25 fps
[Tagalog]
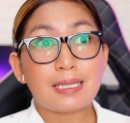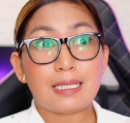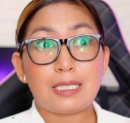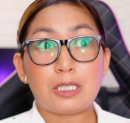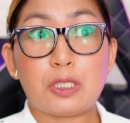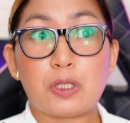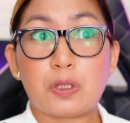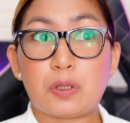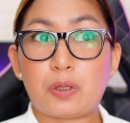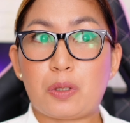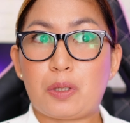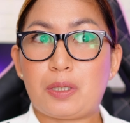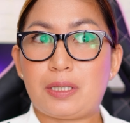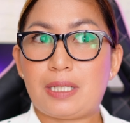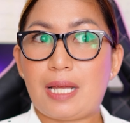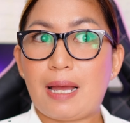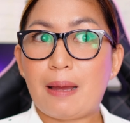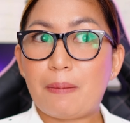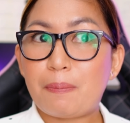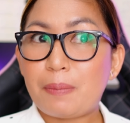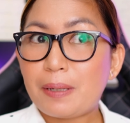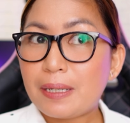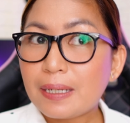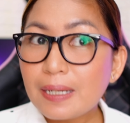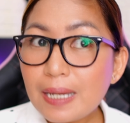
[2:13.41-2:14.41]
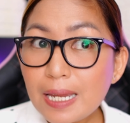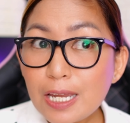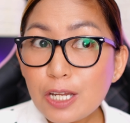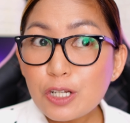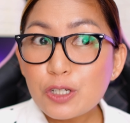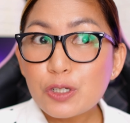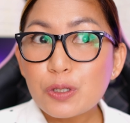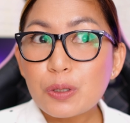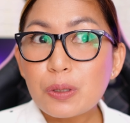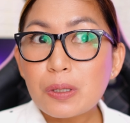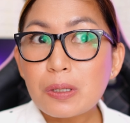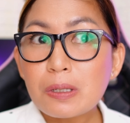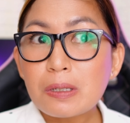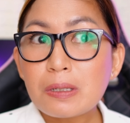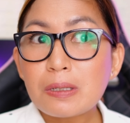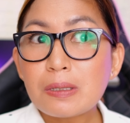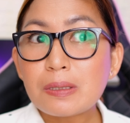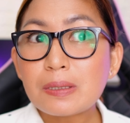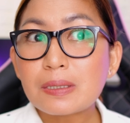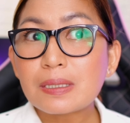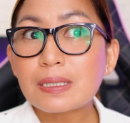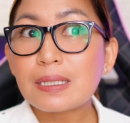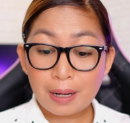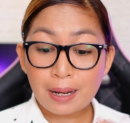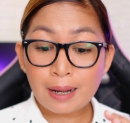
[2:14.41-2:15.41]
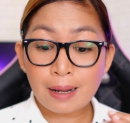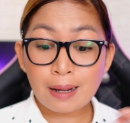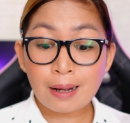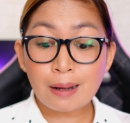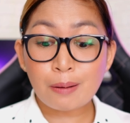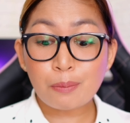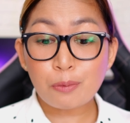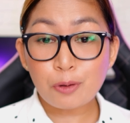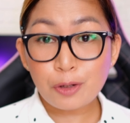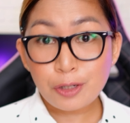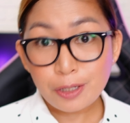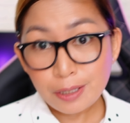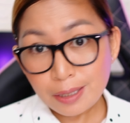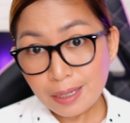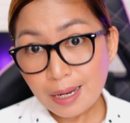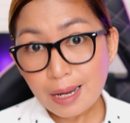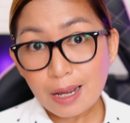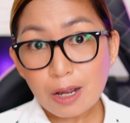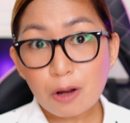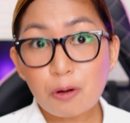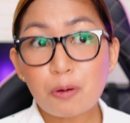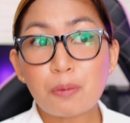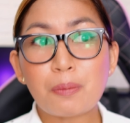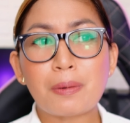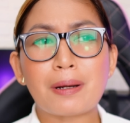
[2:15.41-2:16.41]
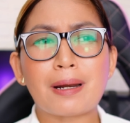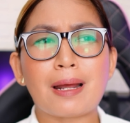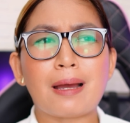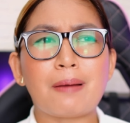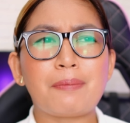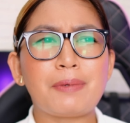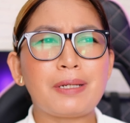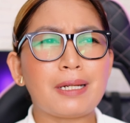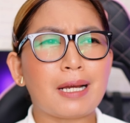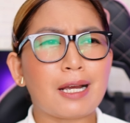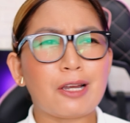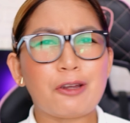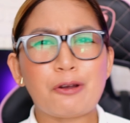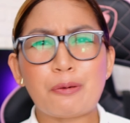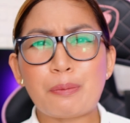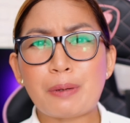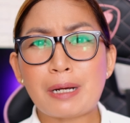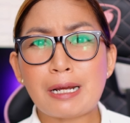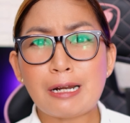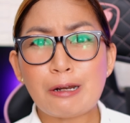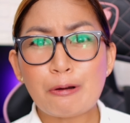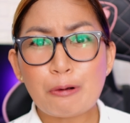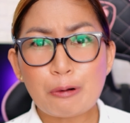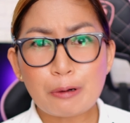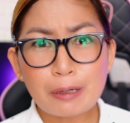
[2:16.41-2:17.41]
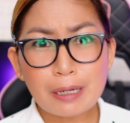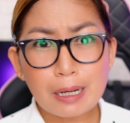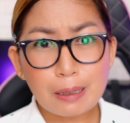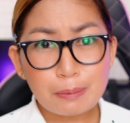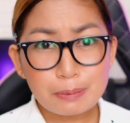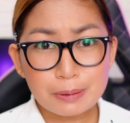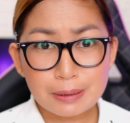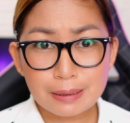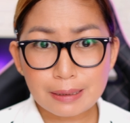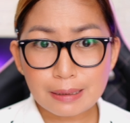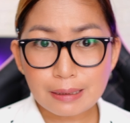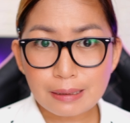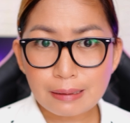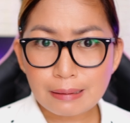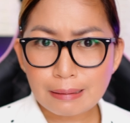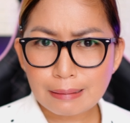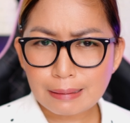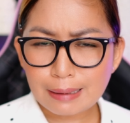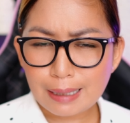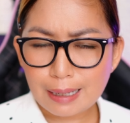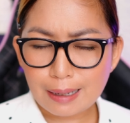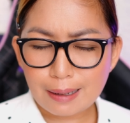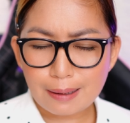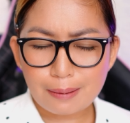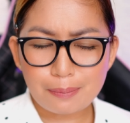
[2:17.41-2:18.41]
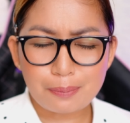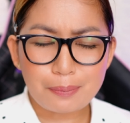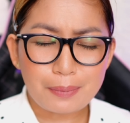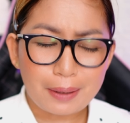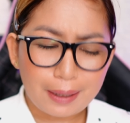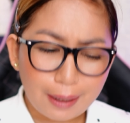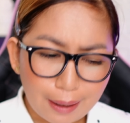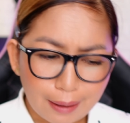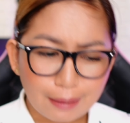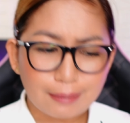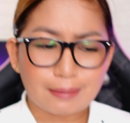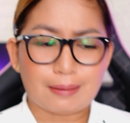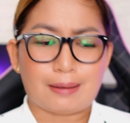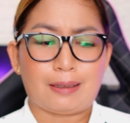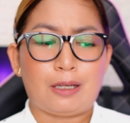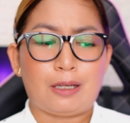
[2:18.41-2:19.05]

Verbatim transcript: install applications, paaamoy niya kung marami na kayong mga loan apps na ginagamit.